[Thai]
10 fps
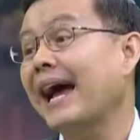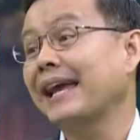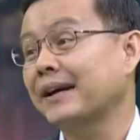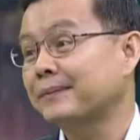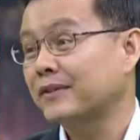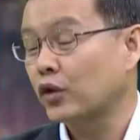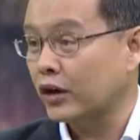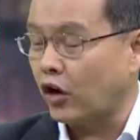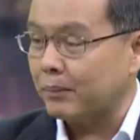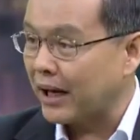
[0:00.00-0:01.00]
ง่ายๆครับตัว
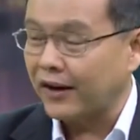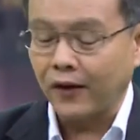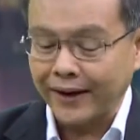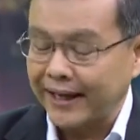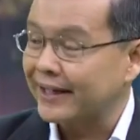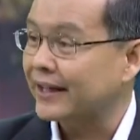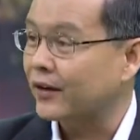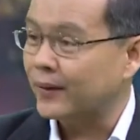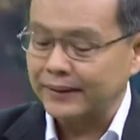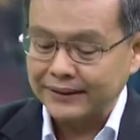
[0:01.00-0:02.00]
ของมะกะลองเองเนี่ย
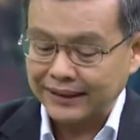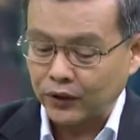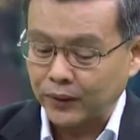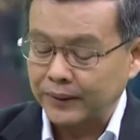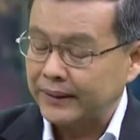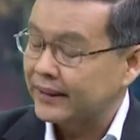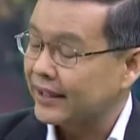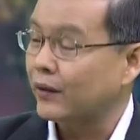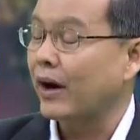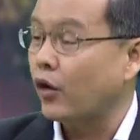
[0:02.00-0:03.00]
เรา
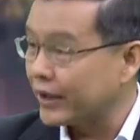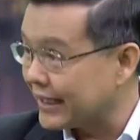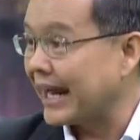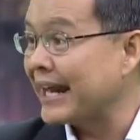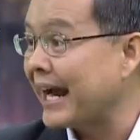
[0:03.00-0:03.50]
QR code เนี่ยทาน